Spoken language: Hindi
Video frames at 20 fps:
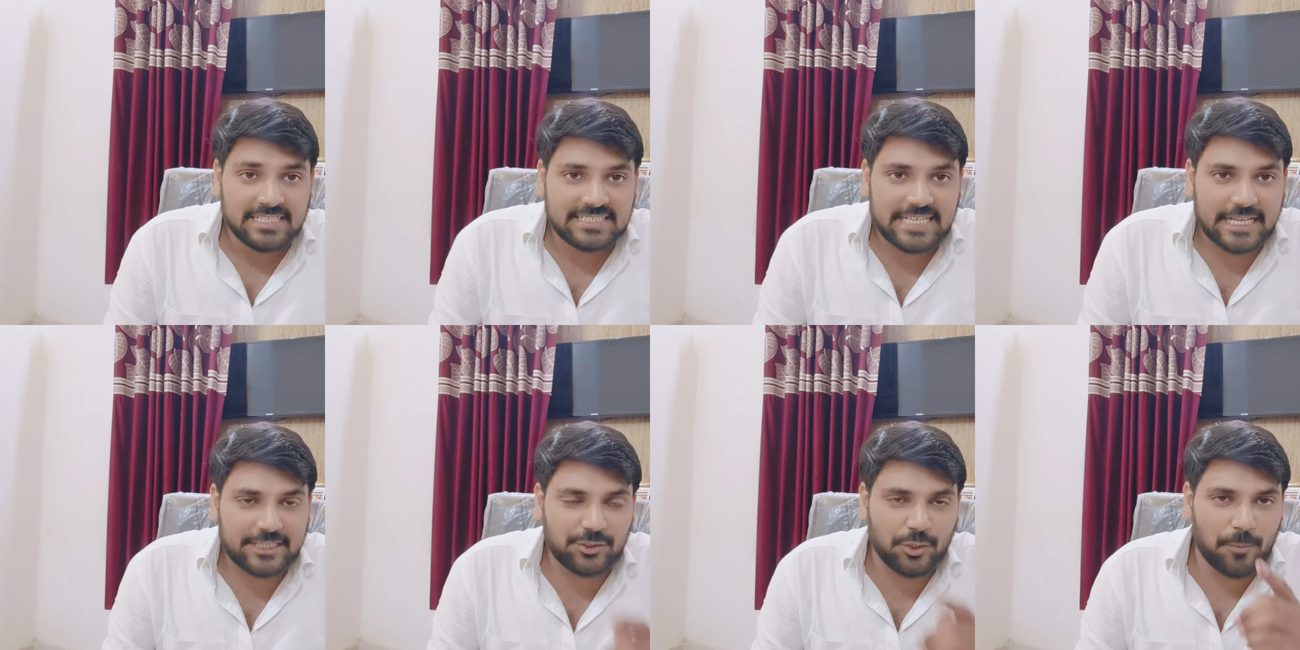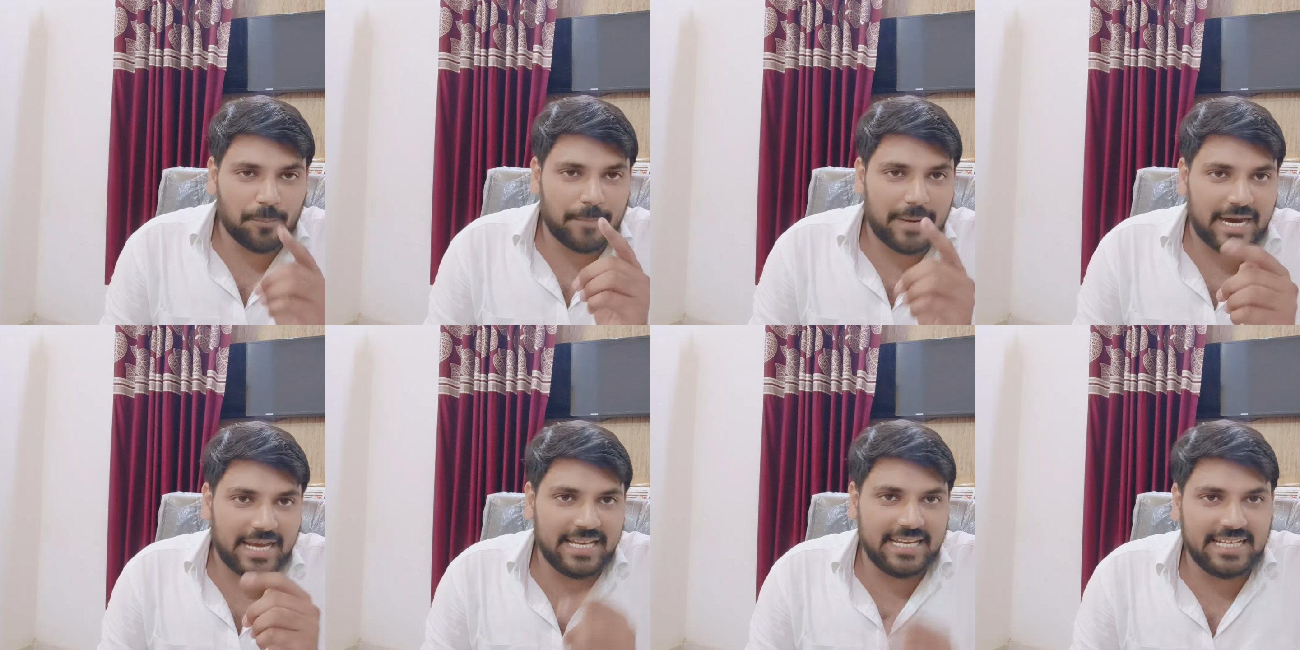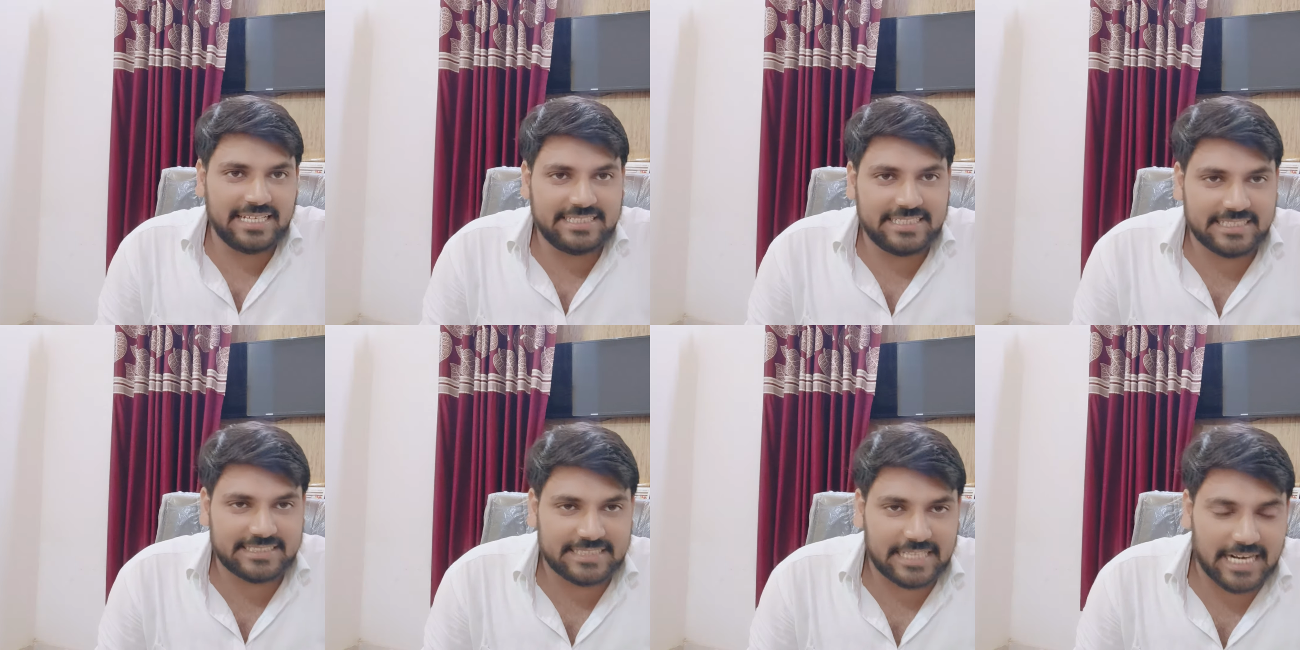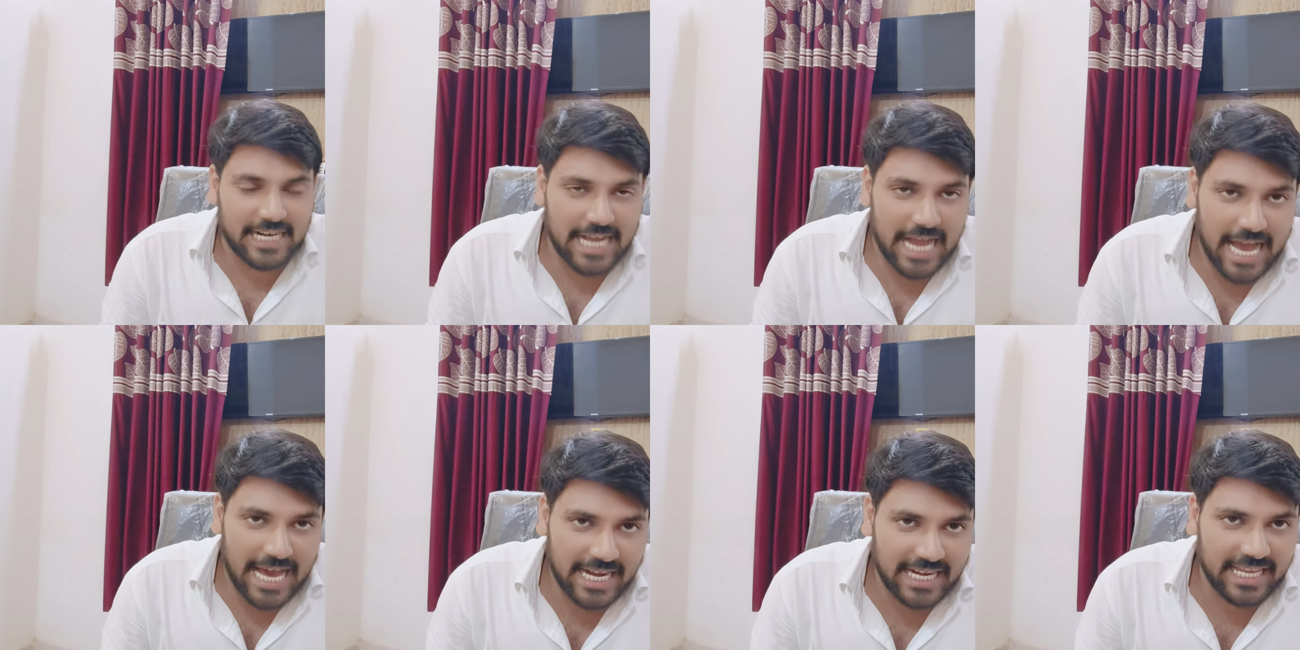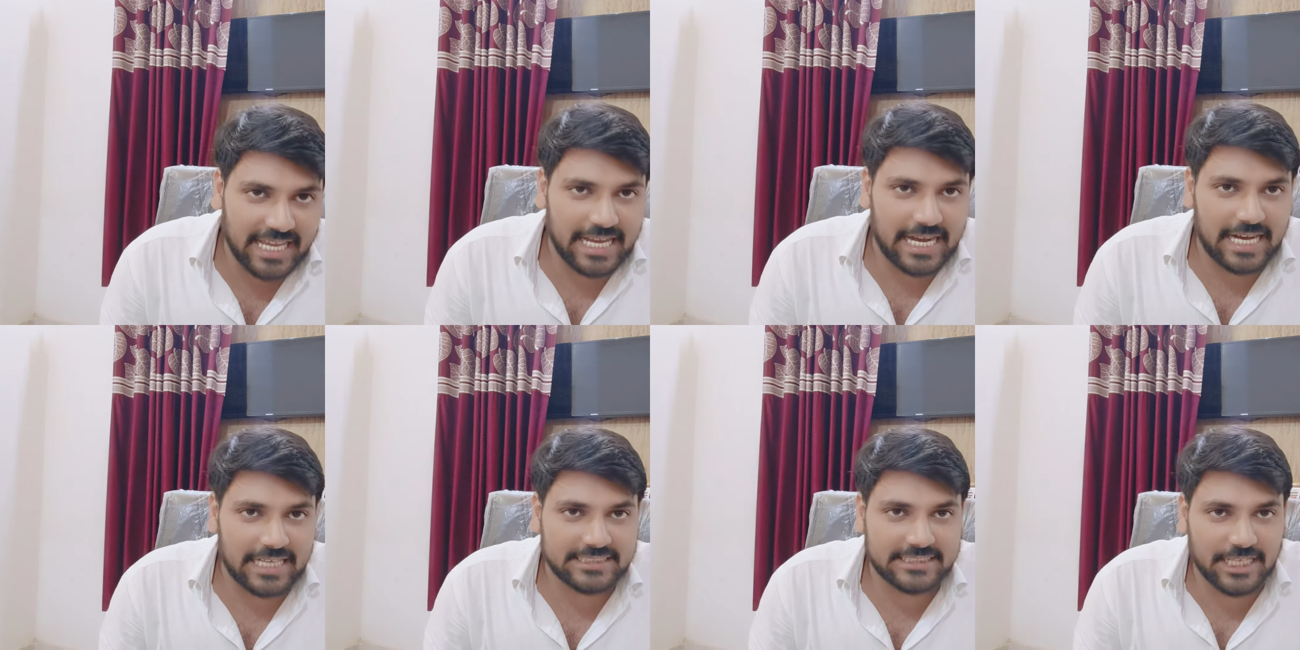साथियों मान लीजिए सरकार के
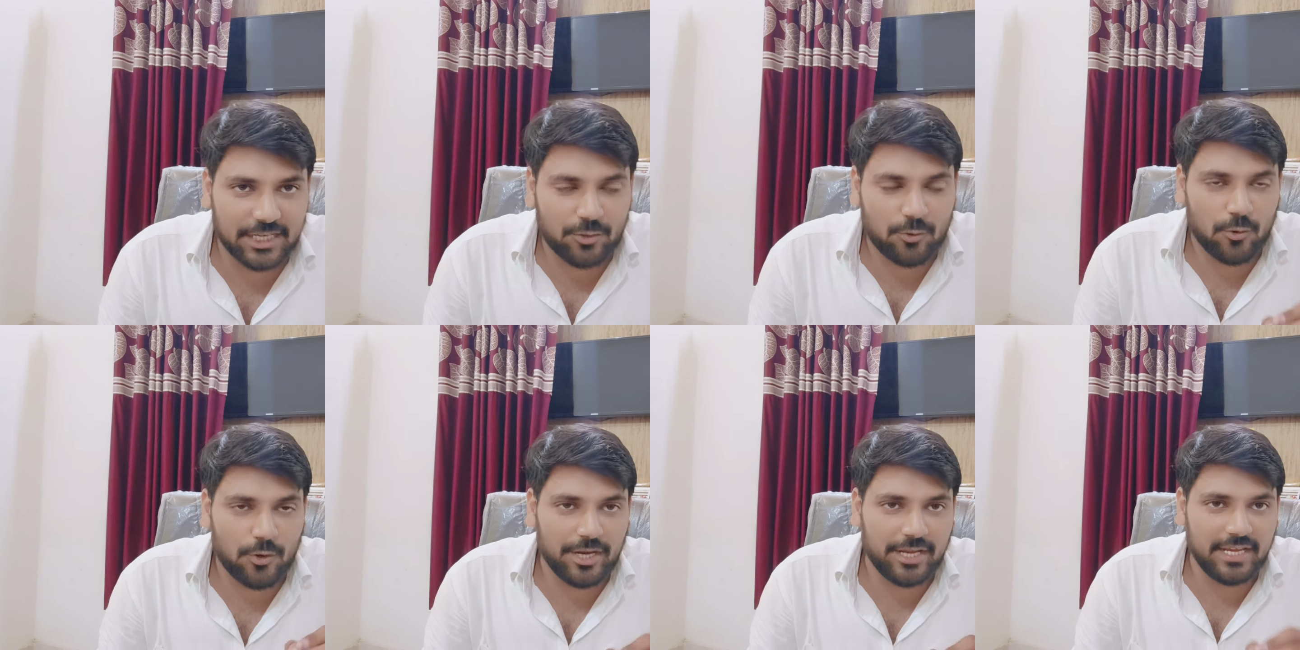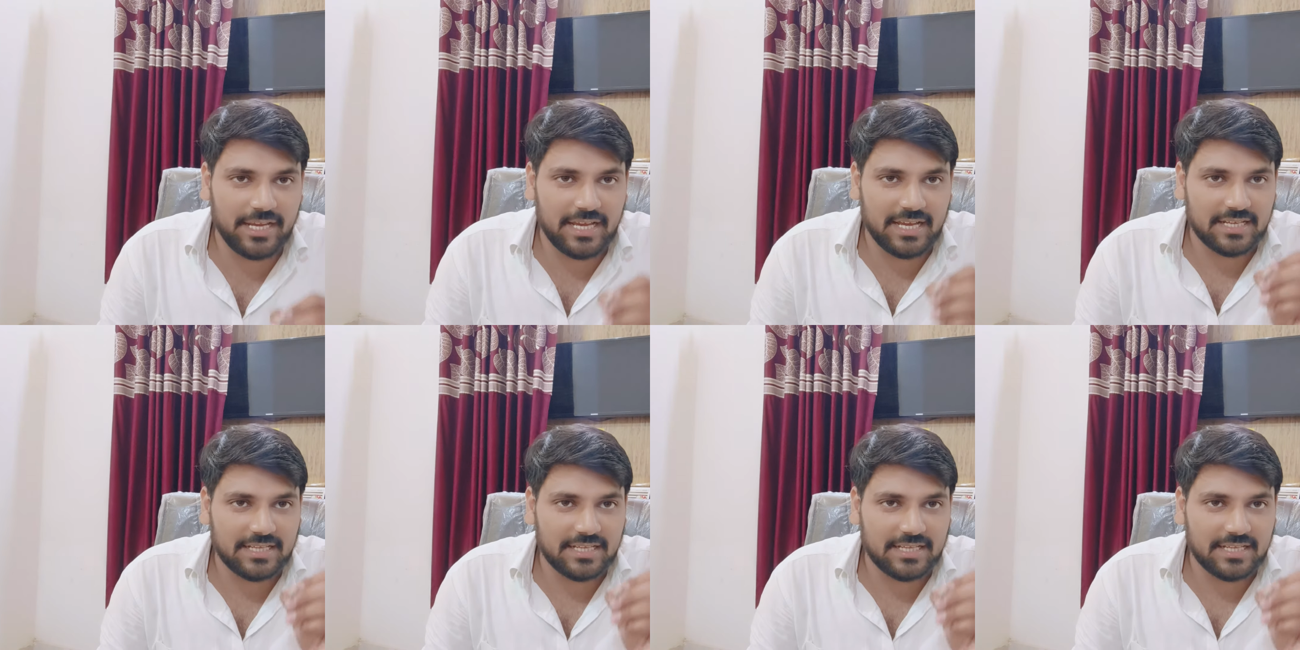यहां से कोई